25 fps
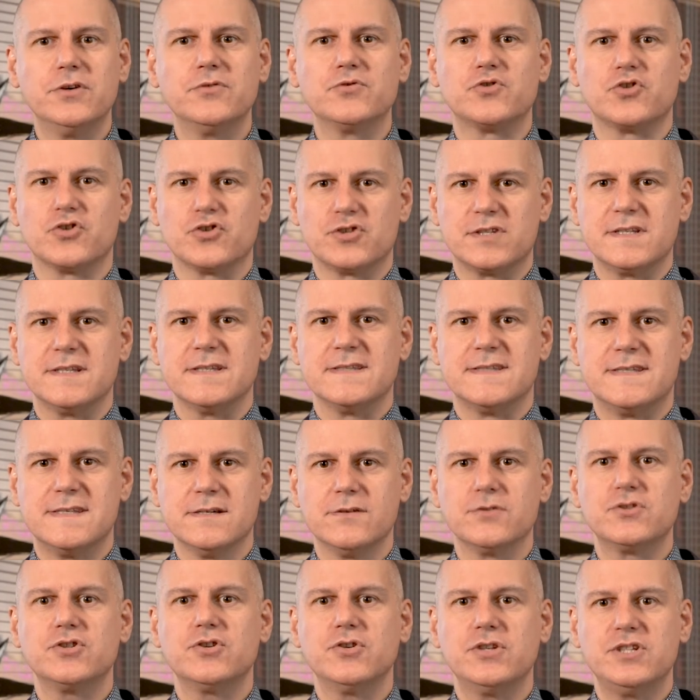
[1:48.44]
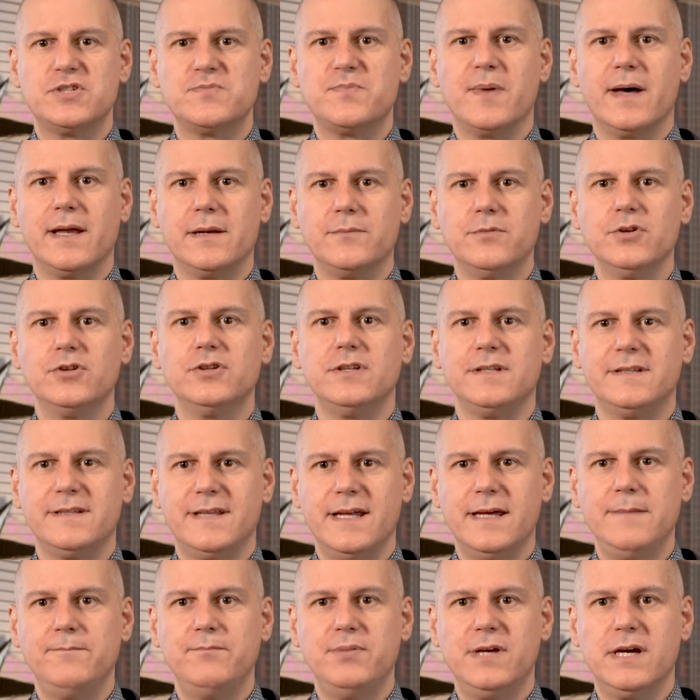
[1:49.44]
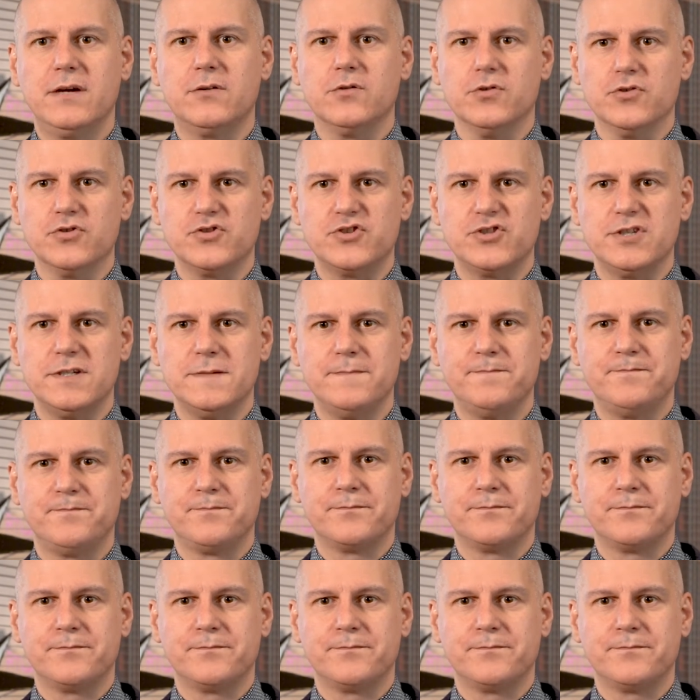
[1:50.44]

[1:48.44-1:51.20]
un sostanzioso risparmio di tempi e costi.